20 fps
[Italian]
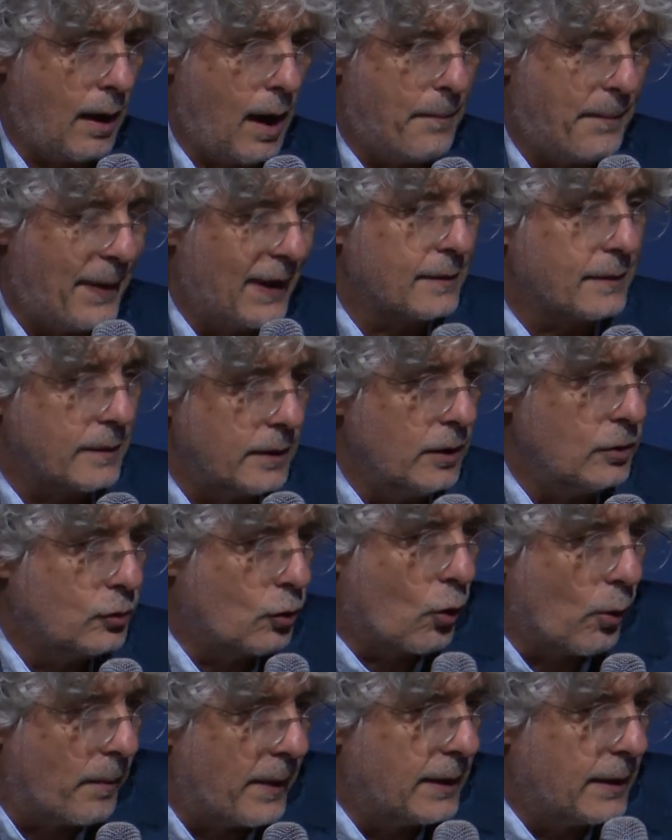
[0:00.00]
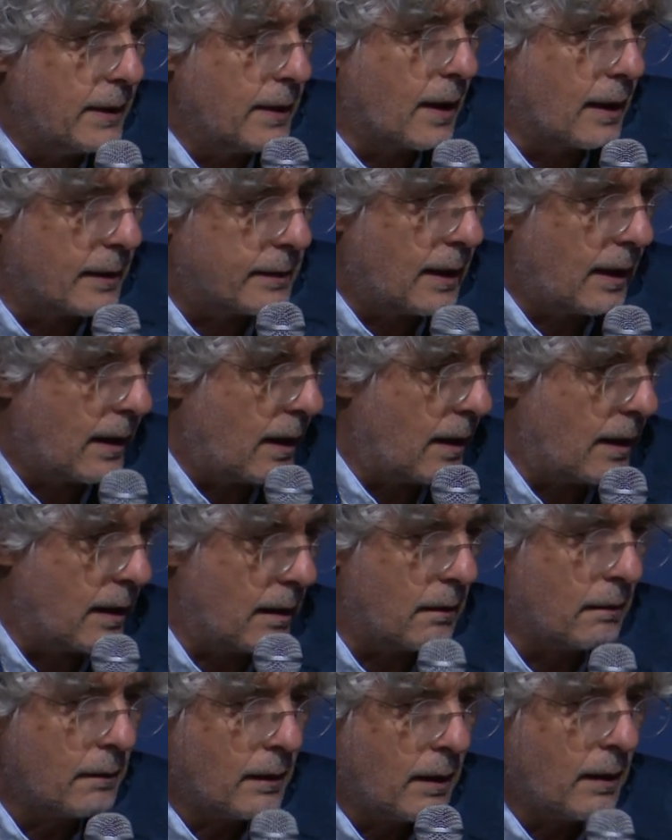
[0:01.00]
è partito, come dire,
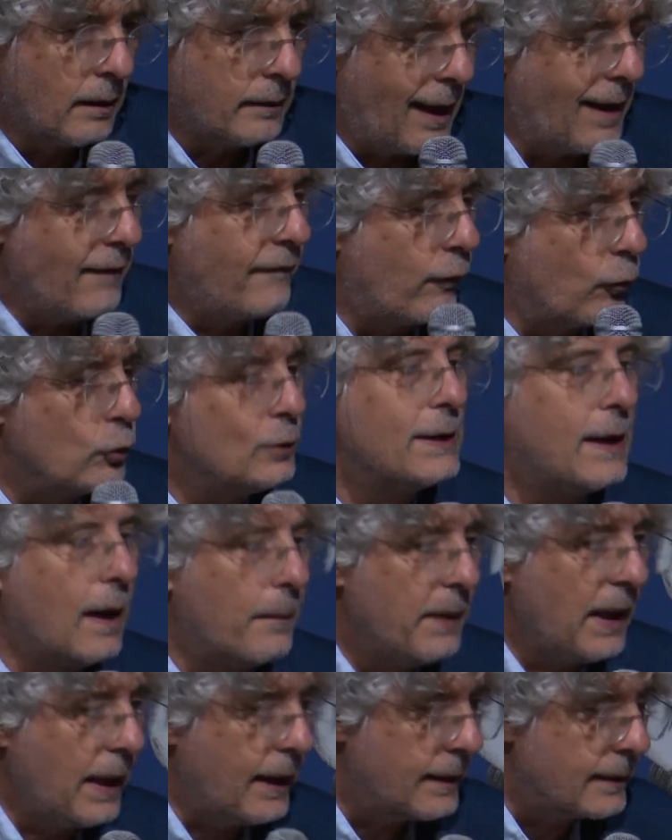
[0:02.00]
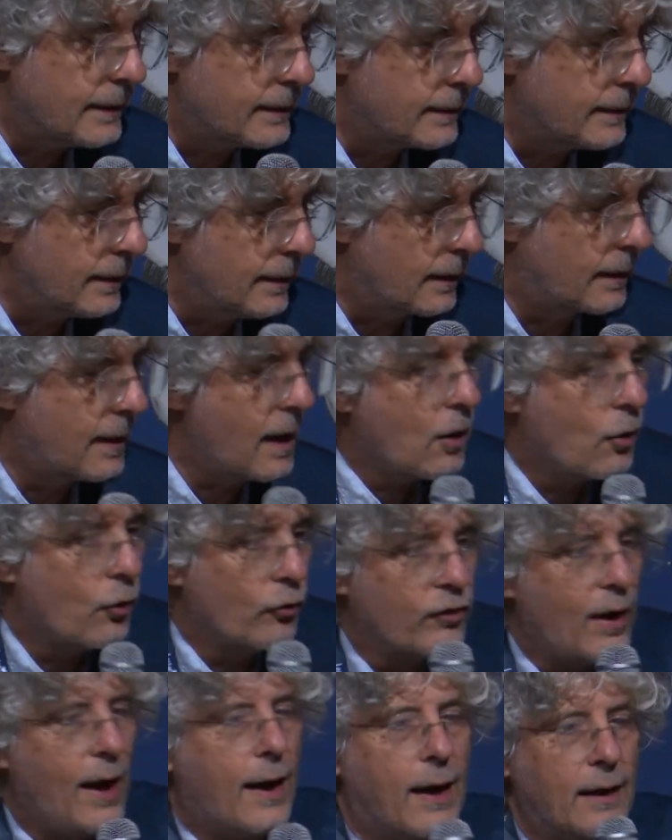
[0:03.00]
dal, dai fondamenti. Che
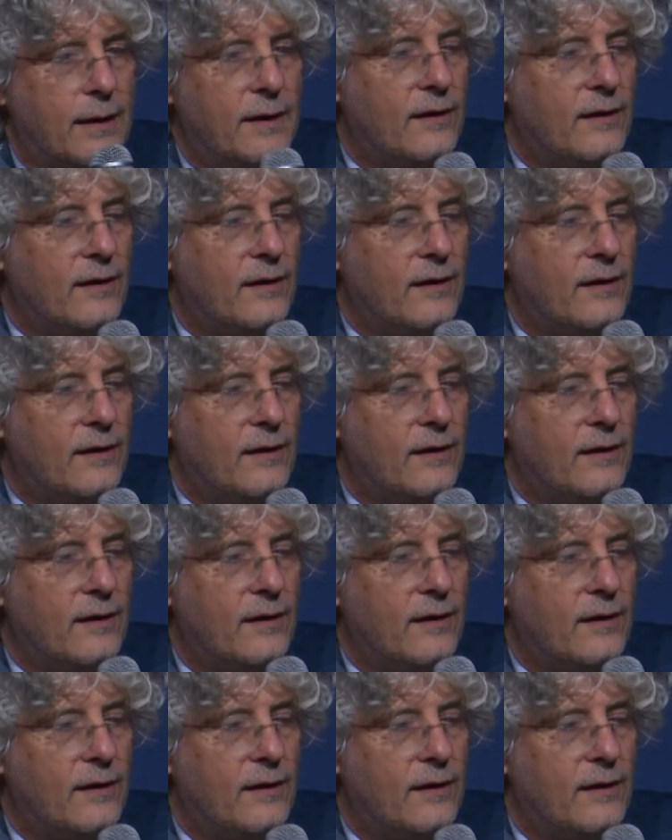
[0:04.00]
cos'è che